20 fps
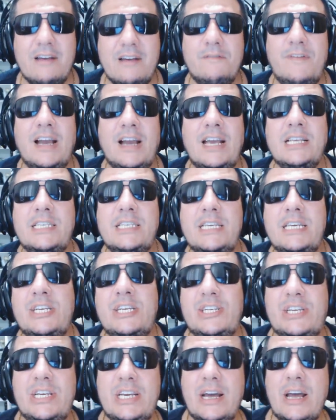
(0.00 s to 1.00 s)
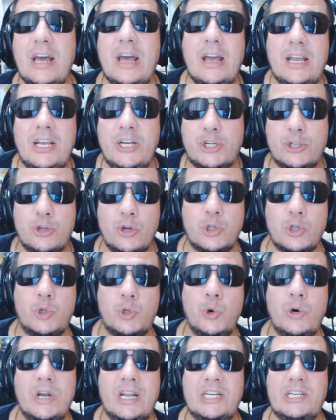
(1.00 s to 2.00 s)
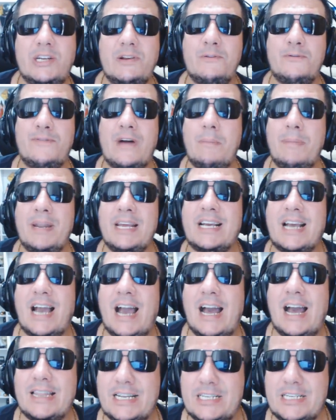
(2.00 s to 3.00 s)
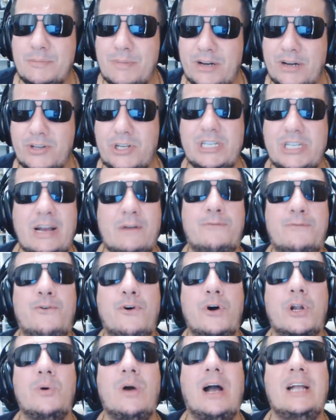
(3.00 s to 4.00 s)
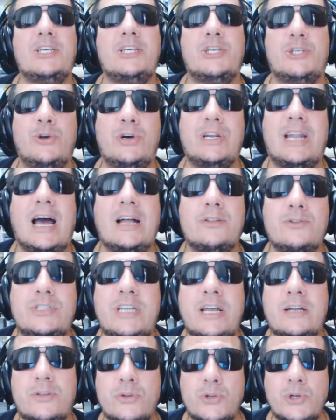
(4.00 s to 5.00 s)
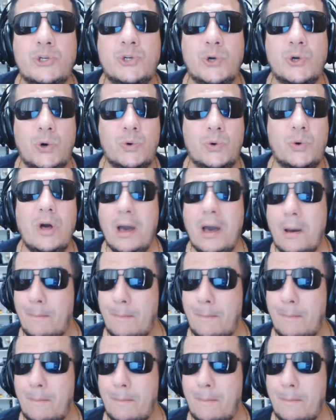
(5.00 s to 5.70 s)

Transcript: vai existir estruturas fabricadas, mano, que já foram adicionados dentro do jogo.